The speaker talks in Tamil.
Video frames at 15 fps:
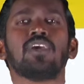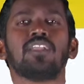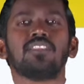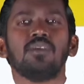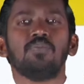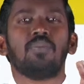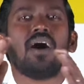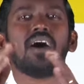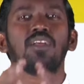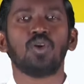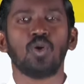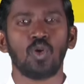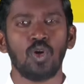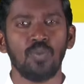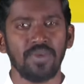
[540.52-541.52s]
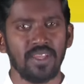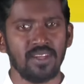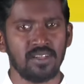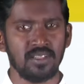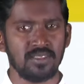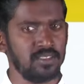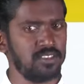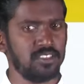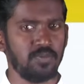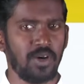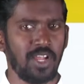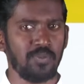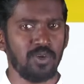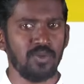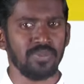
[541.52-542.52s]
உயர்த்தி பார்க்கிறோம் என்று சிந்தித்து
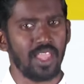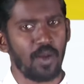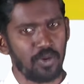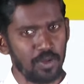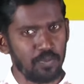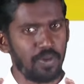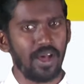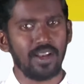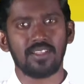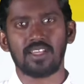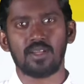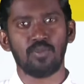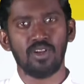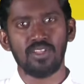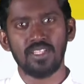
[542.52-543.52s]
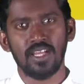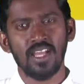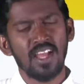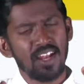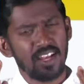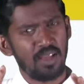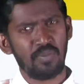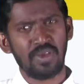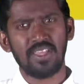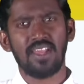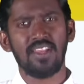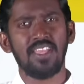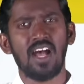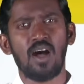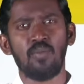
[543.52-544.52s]
பார்ப்போம் அப்படி பார்க்கிற பொழுது நம்மை
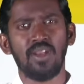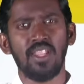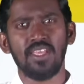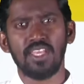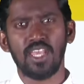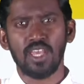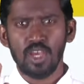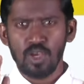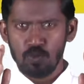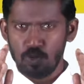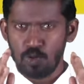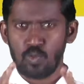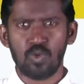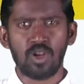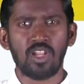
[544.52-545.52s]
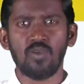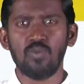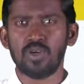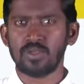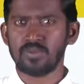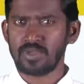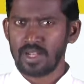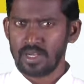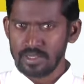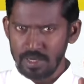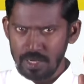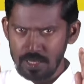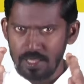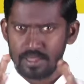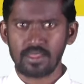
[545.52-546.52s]
அறியாமலேயே ஒரு உணர்வு வரும்
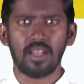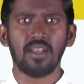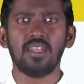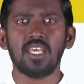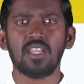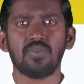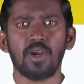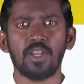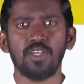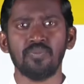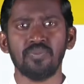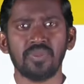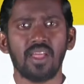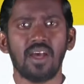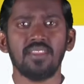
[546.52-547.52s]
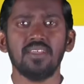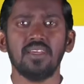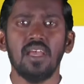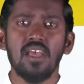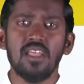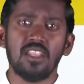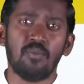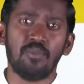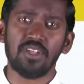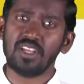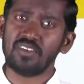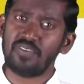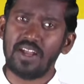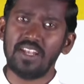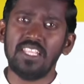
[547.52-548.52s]
கண்களிலே தண்ணீர் வடியும் அது
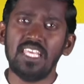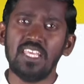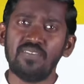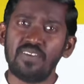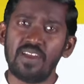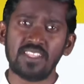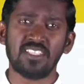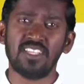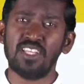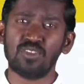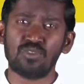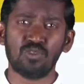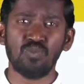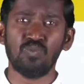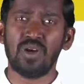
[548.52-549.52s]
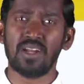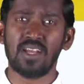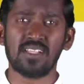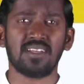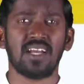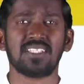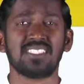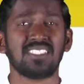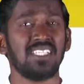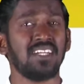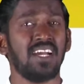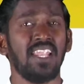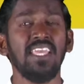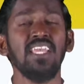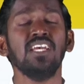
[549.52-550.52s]
நம்முடைய வலி வேதனை துன்பங்கள்
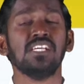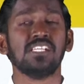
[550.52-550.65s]
கஷ்டங்களை